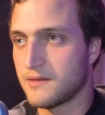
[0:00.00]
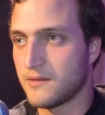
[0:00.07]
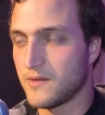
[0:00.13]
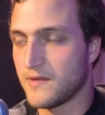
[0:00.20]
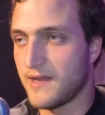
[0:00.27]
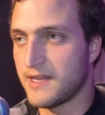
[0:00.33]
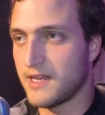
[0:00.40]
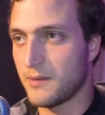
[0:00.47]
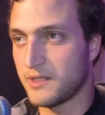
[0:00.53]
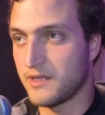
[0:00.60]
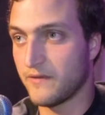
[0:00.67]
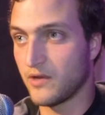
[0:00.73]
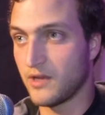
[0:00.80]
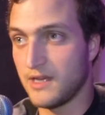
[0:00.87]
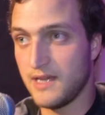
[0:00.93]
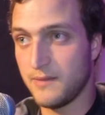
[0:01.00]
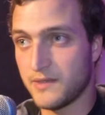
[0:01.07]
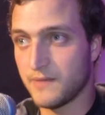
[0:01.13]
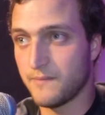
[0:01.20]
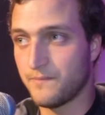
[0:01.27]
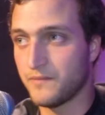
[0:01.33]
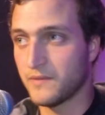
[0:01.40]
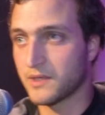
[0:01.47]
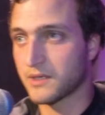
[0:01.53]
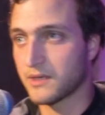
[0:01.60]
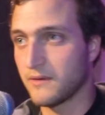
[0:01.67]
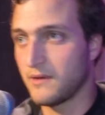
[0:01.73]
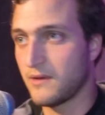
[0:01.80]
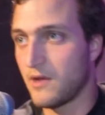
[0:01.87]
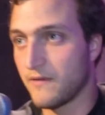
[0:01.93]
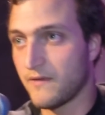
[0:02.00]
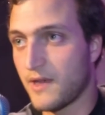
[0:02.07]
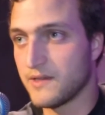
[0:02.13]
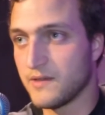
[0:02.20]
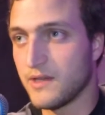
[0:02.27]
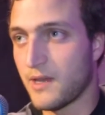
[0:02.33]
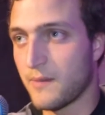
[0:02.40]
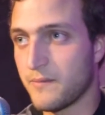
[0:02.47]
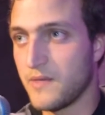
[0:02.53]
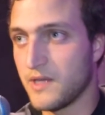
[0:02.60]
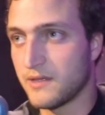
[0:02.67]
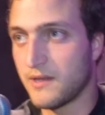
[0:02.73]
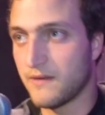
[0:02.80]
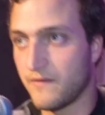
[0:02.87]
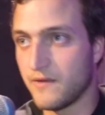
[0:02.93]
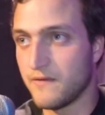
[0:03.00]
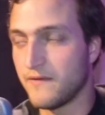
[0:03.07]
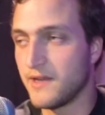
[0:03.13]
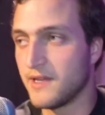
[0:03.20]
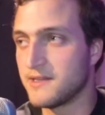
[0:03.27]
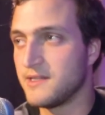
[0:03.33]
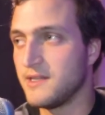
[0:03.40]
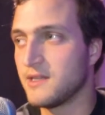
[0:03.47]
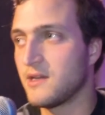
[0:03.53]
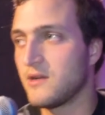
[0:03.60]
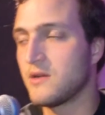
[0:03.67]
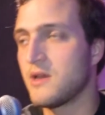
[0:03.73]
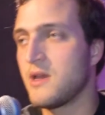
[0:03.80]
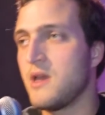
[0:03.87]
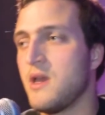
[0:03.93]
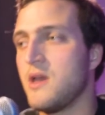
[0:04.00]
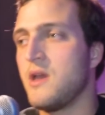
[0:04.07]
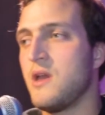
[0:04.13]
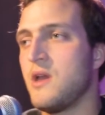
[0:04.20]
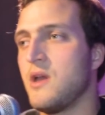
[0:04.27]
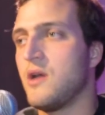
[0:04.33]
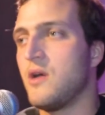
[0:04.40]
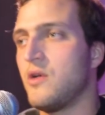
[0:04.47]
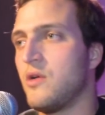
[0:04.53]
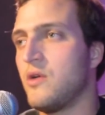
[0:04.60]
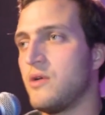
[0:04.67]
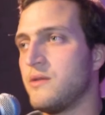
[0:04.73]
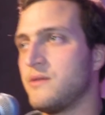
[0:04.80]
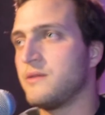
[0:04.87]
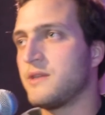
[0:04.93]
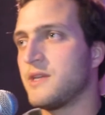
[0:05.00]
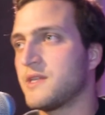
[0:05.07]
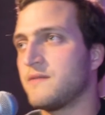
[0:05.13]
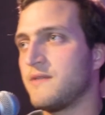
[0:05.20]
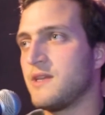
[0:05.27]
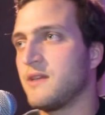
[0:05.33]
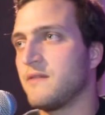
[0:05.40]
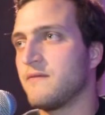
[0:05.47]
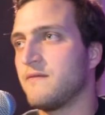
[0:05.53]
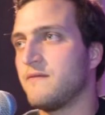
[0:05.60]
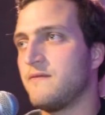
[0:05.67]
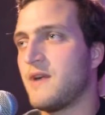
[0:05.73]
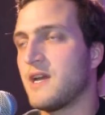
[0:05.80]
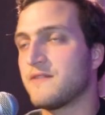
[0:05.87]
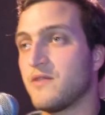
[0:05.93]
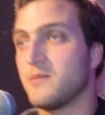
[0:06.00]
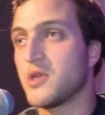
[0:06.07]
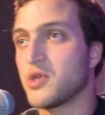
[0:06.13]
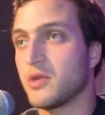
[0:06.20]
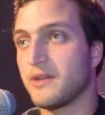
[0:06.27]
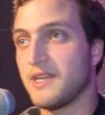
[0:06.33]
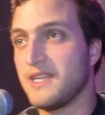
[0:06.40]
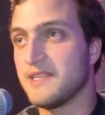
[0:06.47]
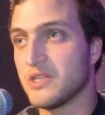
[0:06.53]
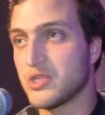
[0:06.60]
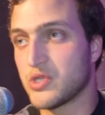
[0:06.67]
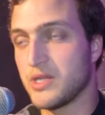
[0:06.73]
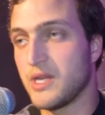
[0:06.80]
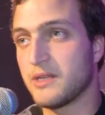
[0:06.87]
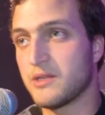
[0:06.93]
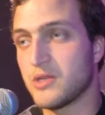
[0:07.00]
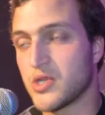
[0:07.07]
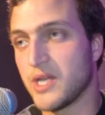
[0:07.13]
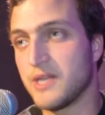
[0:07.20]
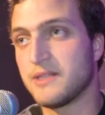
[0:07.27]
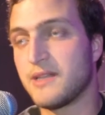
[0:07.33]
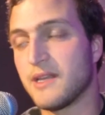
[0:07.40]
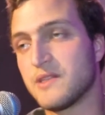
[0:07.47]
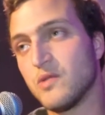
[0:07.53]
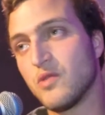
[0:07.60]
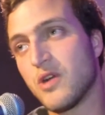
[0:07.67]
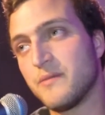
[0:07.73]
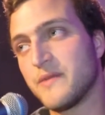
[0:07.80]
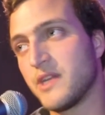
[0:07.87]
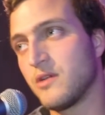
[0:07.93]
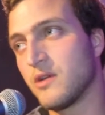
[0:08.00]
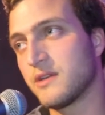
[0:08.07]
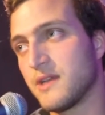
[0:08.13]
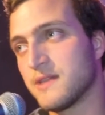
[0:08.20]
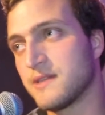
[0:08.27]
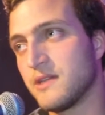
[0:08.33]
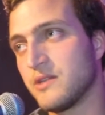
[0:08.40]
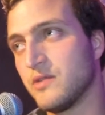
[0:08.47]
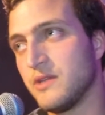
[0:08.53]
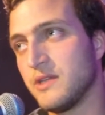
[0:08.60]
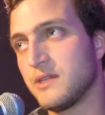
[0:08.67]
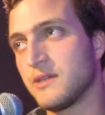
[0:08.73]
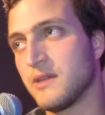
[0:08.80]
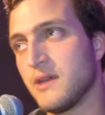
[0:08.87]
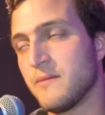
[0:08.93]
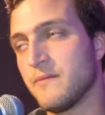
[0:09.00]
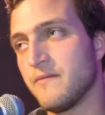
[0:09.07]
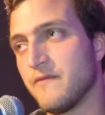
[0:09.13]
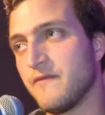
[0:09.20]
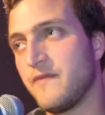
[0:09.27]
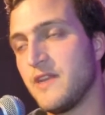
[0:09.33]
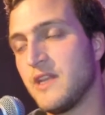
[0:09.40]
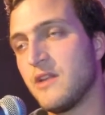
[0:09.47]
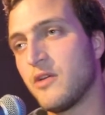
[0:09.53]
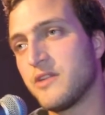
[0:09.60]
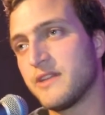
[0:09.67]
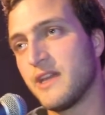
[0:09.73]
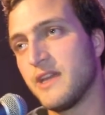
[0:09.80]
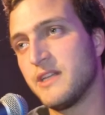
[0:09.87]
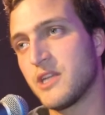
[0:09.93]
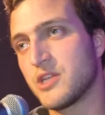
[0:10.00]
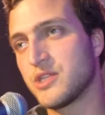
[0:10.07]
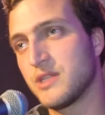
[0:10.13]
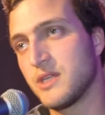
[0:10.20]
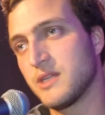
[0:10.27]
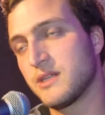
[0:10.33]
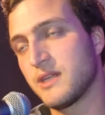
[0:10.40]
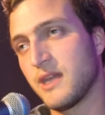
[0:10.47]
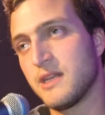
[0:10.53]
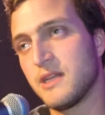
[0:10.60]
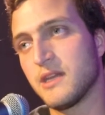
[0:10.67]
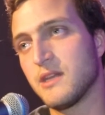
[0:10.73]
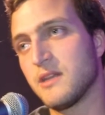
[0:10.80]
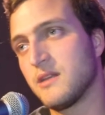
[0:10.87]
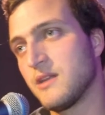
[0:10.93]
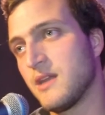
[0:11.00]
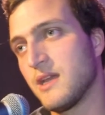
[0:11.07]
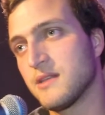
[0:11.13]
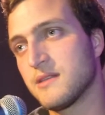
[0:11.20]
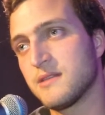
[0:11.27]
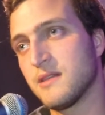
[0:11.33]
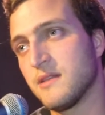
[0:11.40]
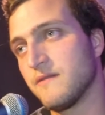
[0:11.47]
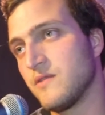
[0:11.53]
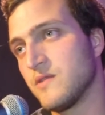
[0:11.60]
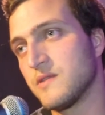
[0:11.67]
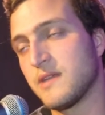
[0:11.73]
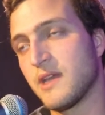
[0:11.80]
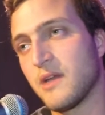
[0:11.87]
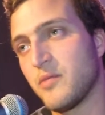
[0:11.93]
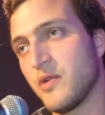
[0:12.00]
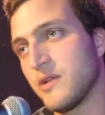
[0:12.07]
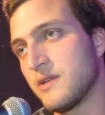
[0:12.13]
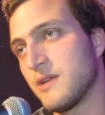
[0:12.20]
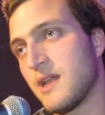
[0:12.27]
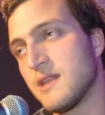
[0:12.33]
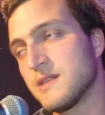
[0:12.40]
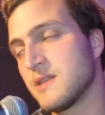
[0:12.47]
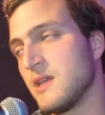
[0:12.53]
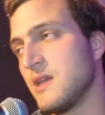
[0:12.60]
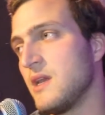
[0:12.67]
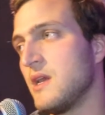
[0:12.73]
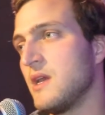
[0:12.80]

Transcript: Zum Zweiten habe ich davon gelebt. Auch, also ich habe mich davon finanziert auch. Und deswegen war es für mich schon ein Riesenschritt. Dazu kommt dann noch, dass natürlich ähm, viele Leute dahinter stehen, Trainerinnen, Ärzte, Physiotherapeuten, alles,